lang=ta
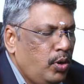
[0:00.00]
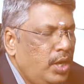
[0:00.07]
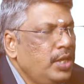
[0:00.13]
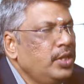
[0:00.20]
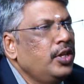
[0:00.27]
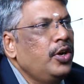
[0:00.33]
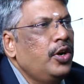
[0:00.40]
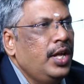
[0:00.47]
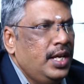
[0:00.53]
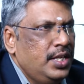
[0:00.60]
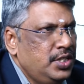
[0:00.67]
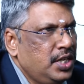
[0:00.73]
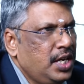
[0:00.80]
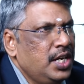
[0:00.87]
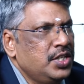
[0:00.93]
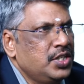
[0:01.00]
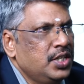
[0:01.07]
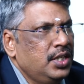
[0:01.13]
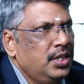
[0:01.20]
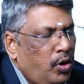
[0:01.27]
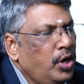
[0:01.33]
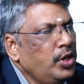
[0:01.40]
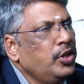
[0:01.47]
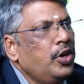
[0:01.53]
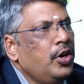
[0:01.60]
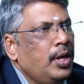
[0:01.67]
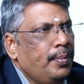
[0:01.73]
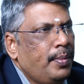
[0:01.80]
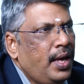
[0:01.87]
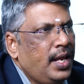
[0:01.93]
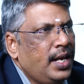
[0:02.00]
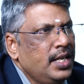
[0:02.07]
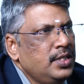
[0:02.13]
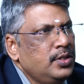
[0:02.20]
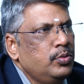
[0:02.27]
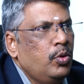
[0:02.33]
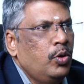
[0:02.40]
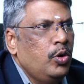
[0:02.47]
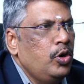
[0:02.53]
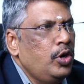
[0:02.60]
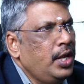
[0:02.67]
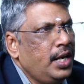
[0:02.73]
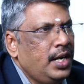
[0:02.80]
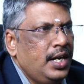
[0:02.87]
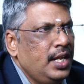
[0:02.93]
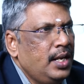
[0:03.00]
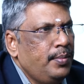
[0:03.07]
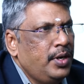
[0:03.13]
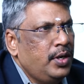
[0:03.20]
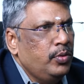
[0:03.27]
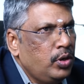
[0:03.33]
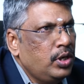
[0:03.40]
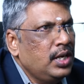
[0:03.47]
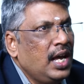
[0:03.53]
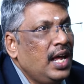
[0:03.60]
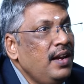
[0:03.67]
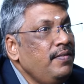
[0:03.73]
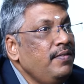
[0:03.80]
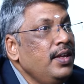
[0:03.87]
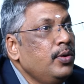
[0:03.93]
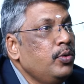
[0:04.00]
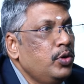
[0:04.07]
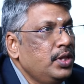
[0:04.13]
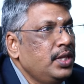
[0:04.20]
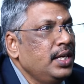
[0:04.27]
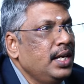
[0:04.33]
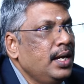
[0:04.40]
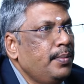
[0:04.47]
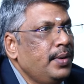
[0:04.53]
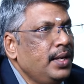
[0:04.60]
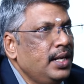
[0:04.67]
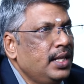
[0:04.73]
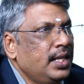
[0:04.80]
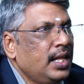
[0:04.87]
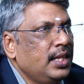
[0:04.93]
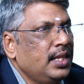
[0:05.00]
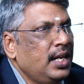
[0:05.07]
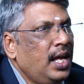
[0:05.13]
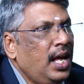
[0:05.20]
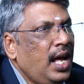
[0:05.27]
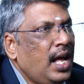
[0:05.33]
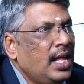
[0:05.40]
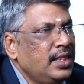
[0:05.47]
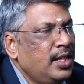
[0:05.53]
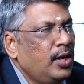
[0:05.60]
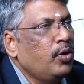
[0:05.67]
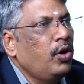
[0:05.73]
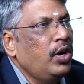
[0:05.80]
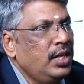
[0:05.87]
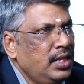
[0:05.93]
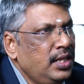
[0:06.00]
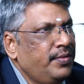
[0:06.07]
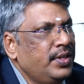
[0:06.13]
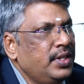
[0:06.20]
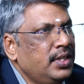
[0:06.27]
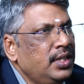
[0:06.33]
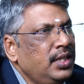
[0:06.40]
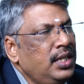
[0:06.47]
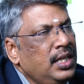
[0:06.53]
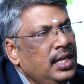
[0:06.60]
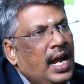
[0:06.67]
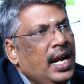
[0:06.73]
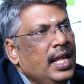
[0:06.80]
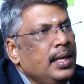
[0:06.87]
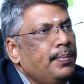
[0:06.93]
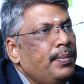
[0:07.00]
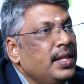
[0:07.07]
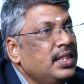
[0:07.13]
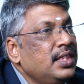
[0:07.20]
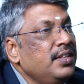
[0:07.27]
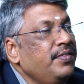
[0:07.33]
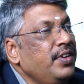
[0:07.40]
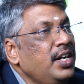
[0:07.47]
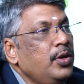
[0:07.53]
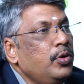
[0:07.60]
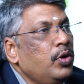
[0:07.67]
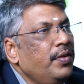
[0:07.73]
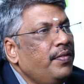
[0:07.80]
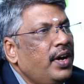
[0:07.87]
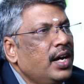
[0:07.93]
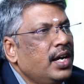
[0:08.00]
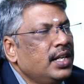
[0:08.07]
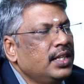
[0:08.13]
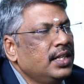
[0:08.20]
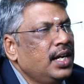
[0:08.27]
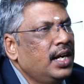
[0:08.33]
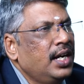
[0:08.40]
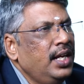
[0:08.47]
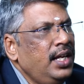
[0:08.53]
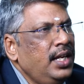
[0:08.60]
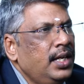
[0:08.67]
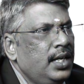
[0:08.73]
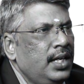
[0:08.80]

குழந்தையுடைய எஜுகேஷன் குழந்தையுடைய மேரேஜ் உங்களுடைய ரிட்டைர்மெண்ட் ஒரு கல்வி கொடுத்தீங்க அப்படின்னதாங்கன்னா அந்த குழந்தை வந்து நாளைக்கு பத்து வீடு கூட வாங்குறதுக்கான